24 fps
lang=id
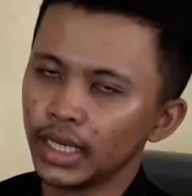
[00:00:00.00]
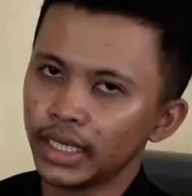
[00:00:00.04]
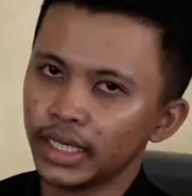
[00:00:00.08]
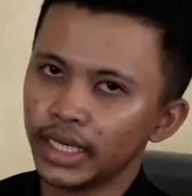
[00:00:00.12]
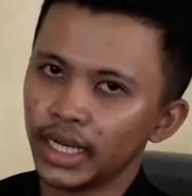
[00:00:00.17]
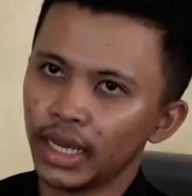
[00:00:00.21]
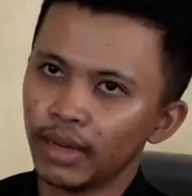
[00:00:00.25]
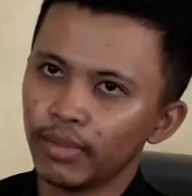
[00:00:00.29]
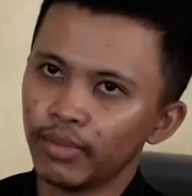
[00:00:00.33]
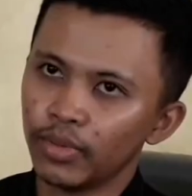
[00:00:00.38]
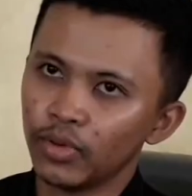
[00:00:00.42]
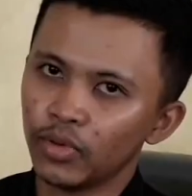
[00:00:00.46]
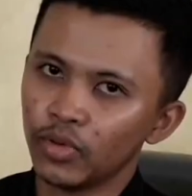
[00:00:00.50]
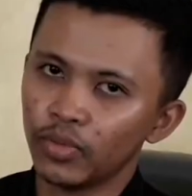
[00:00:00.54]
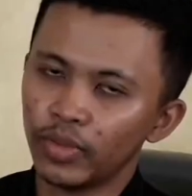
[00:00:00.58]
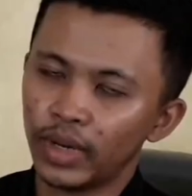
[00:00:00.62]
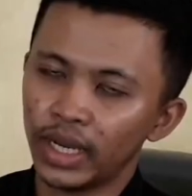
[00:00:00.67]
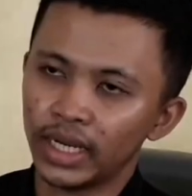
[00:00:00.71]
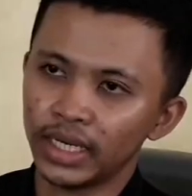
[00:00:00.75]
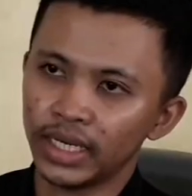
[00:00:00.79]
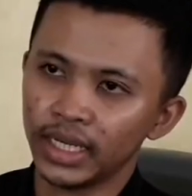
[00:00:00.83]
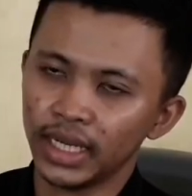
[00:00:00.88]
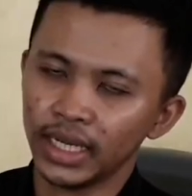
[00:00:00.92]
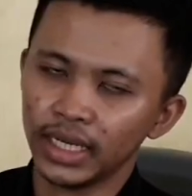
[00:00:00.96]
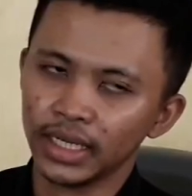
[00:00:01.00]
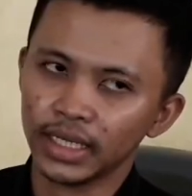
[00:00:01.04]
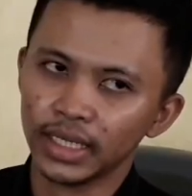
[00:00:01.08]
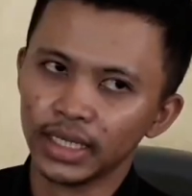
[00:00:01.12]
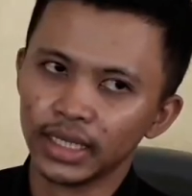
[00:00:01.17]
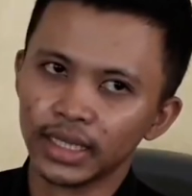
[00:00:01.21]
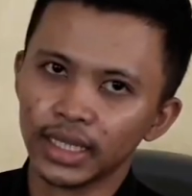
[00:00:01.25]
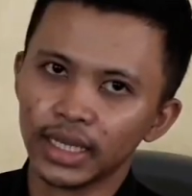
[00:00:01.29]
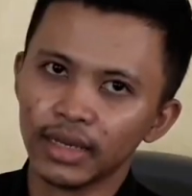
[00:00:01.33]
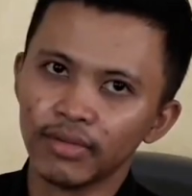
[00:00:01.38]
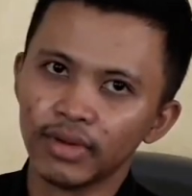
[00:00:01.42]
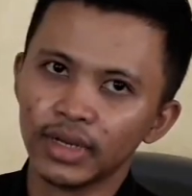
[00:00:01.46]
Nah pengumumannya
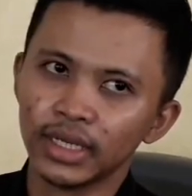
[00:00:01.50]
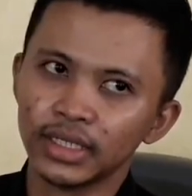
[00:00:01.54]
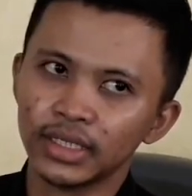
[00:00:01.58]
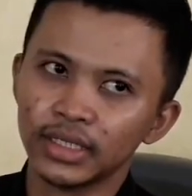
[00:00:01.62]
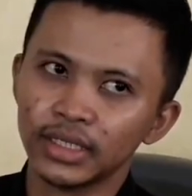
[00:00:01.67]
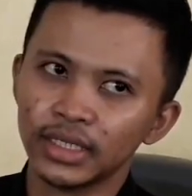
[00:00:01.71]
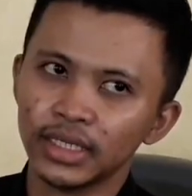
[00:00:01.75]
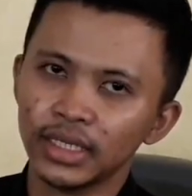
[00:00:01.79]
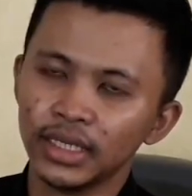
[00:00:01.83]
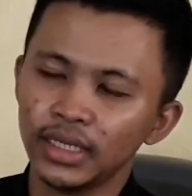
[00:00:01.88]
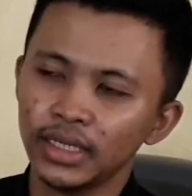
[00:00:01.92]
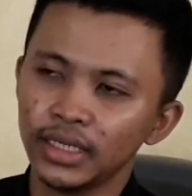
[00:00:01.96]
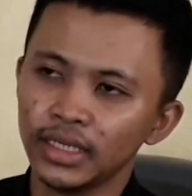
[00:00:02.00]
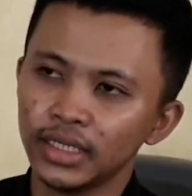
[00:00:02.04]
kita masih